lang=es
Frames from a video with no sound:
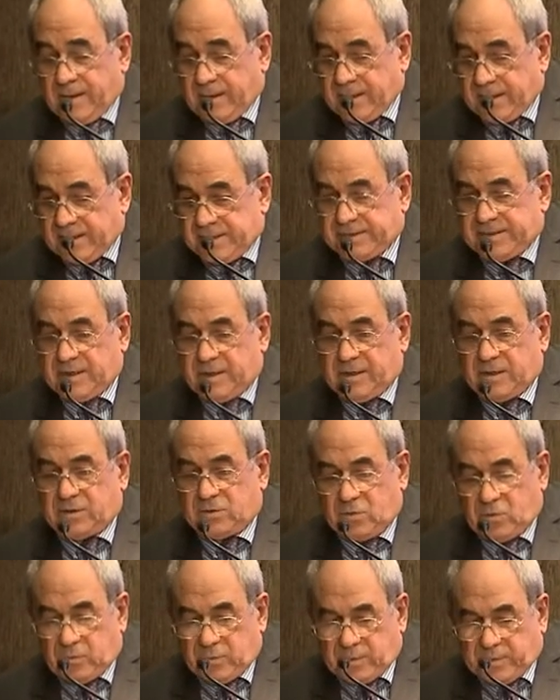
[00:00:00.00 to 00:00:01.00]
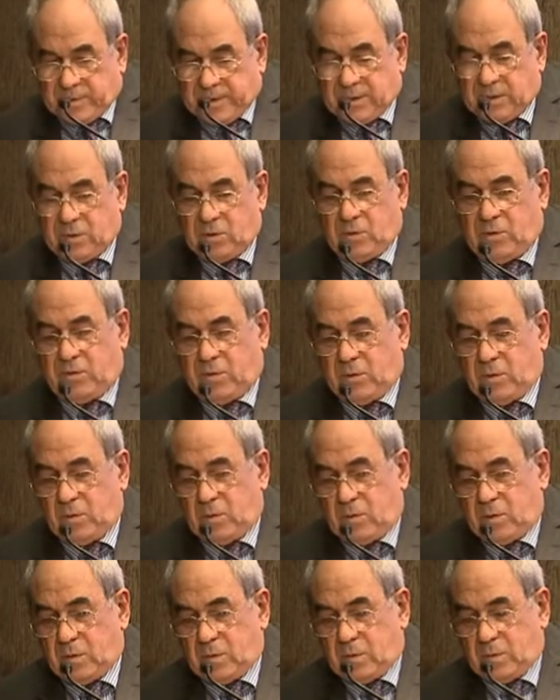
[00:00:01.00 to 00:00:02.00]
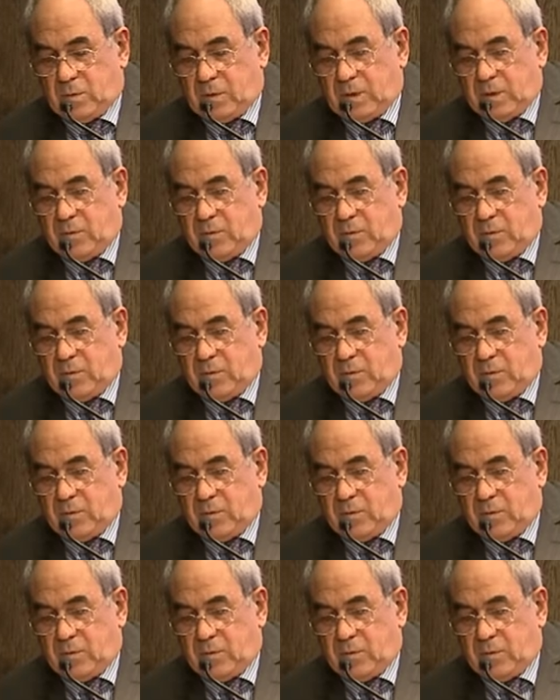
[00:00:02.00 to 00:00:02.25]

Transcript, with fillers: hice eso, viviendo eh,